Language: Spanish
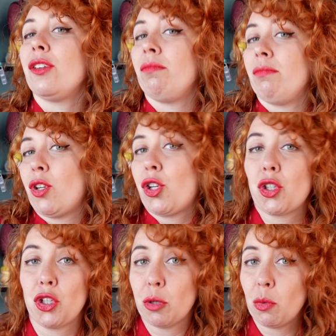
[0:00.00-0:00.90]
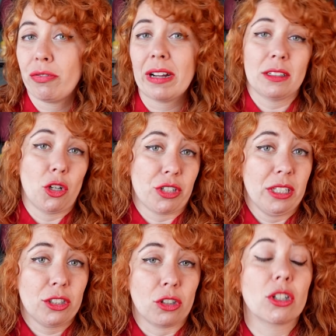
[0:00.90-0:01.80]
No soy yo muy fan, lo
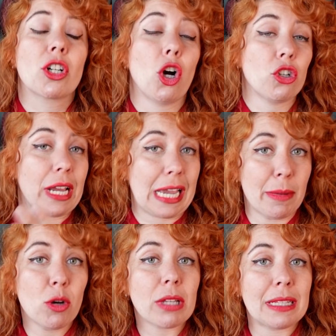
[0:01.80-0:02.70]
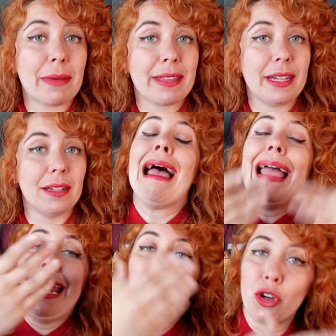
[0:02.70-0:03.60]
siento. Cosas que me gustan de Madrid.
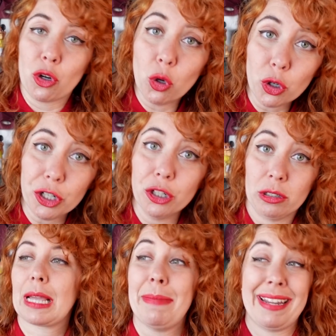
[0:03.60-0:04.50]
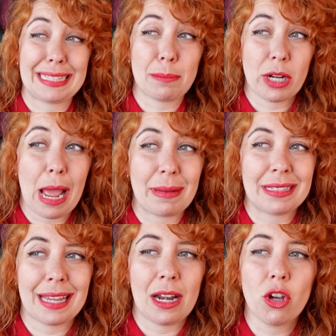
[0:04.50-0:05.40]
El orgullo. Que en verdad te pones a
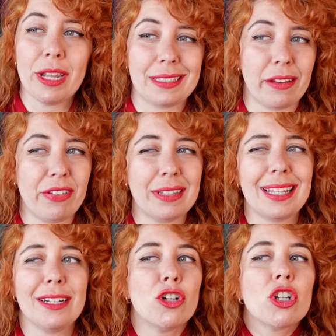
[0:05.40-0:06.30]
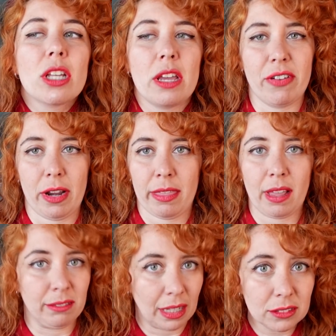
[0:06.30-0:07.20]
pensarlo y estas fiestas no se
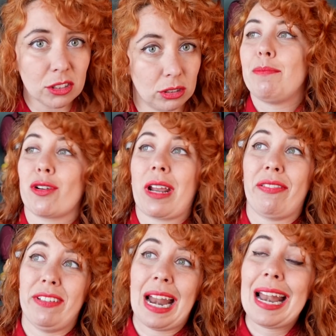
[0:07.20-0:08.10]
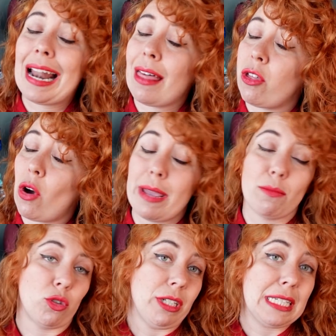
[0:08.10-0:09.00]
diferencian tanto. Porque al final en las dos hay
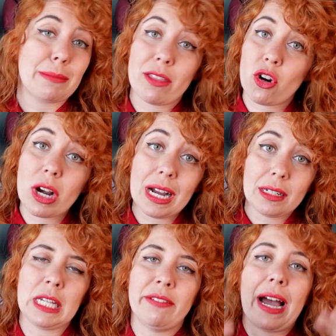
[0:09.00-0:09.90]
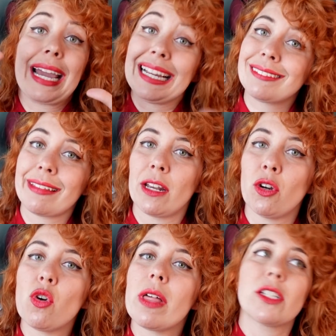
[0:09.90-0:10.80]
muchísima droga y va gente
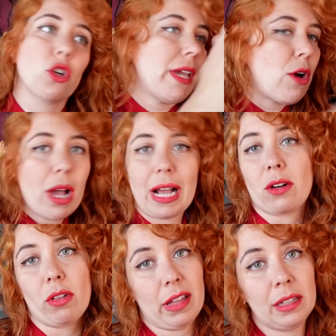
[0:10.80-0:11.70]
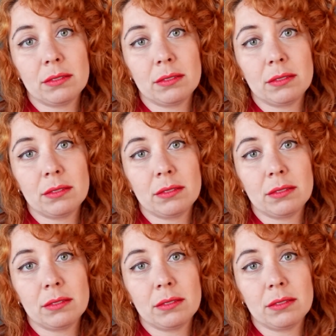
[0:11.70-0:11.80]
desnuda subida en una carroza.